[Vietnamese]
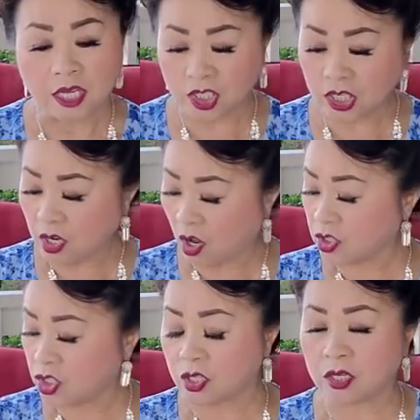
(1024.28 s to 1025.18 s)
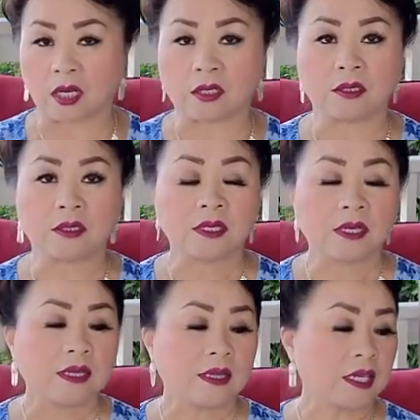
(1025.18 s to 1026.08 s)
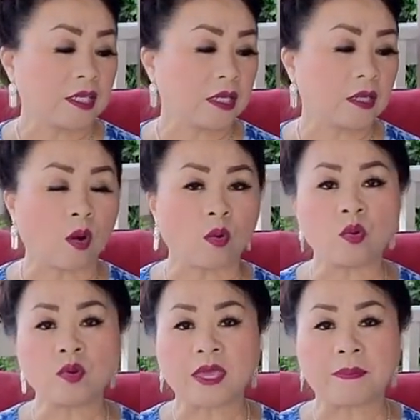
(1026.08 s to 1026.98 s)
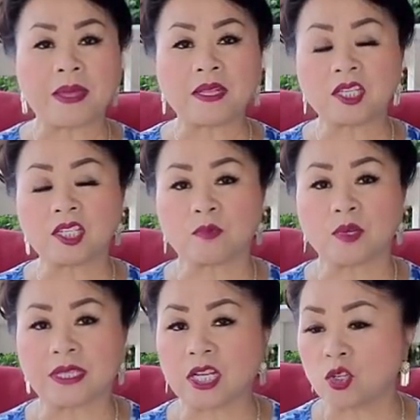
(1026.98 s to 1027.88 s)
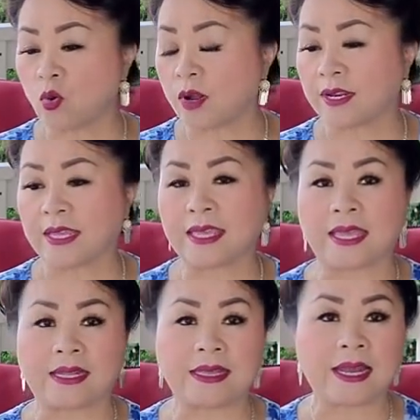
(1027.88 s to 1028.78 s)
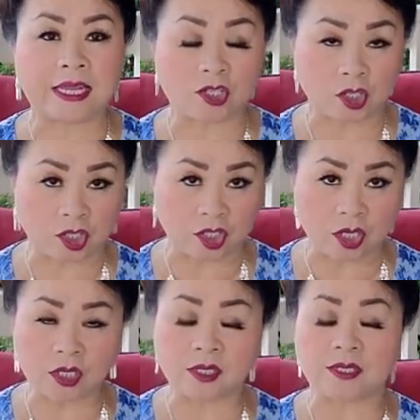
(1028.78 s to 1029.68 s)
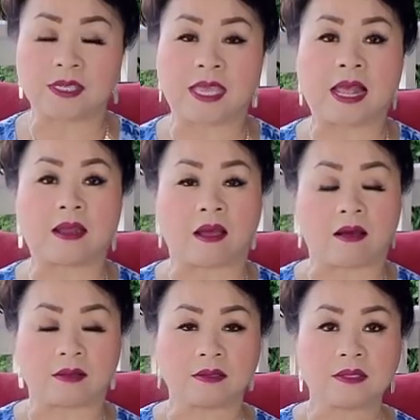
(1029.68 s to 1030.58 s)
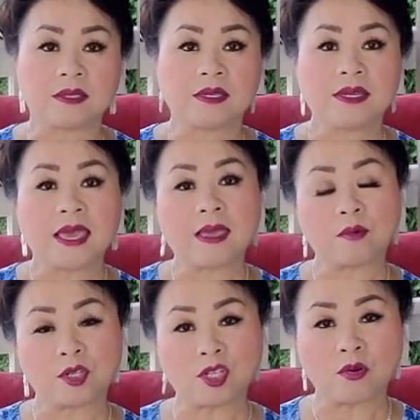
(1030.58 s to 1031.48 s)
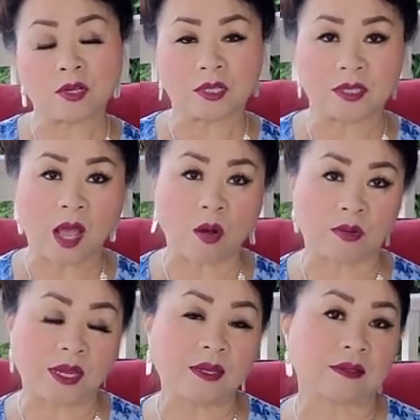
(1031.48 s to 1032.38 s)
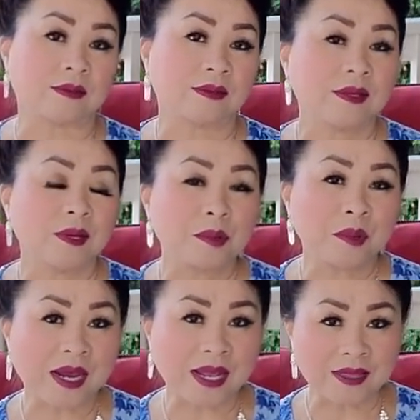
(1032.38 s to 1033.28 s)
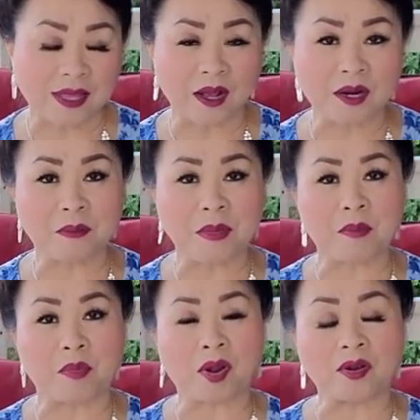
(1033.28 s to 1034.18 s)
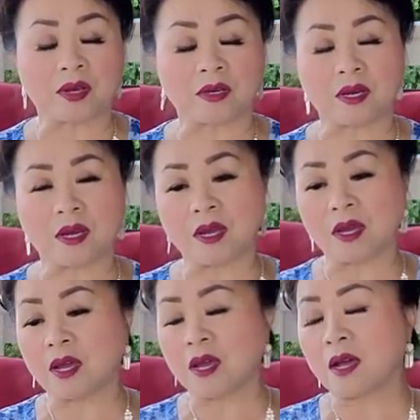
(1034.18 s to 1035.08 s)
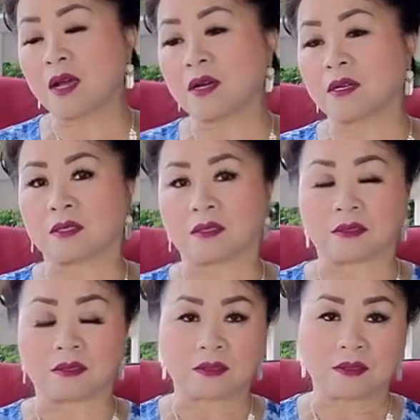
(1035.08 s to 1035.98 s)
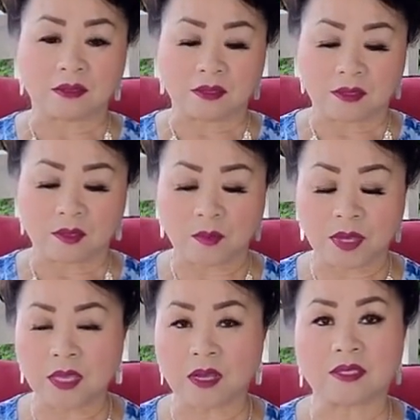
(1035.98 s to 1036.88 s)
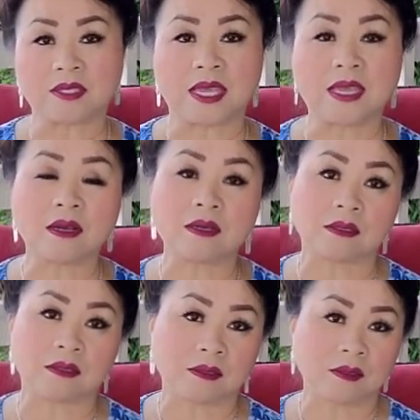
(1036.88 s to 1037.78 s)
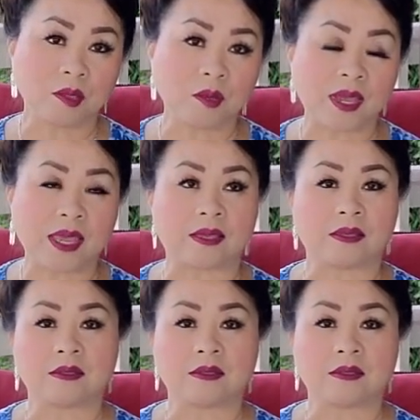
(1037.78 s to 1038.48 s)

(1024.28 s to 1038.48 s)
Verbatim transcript: chỉ nó chữ là để khi thấu u chỉ biết tới chỉ muốn tới này chị thì lý chữ chữ xia liao ai ô trong nằm tàu nè ô linh tàu là mang brother ơ tôi mi giờ chị, ơ đâu về